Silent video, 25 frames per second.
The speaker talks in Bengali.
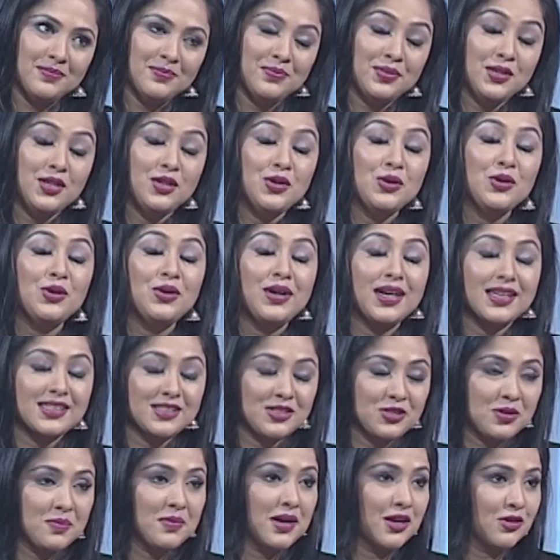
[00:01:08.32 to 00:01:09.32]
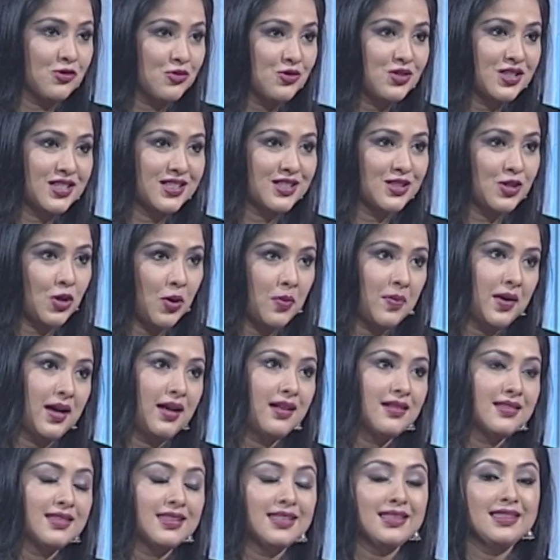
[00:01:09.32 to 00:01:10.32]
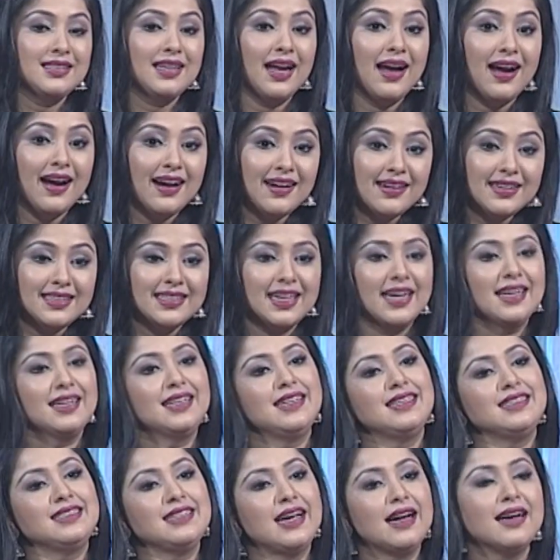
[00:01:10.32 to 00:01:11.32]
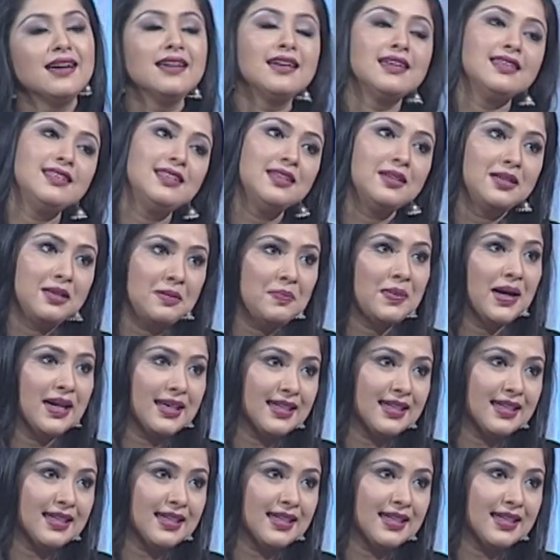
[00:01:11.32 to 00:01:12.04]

প্রিয় একজন মানুষ তার ডাকে না দিয়ে কি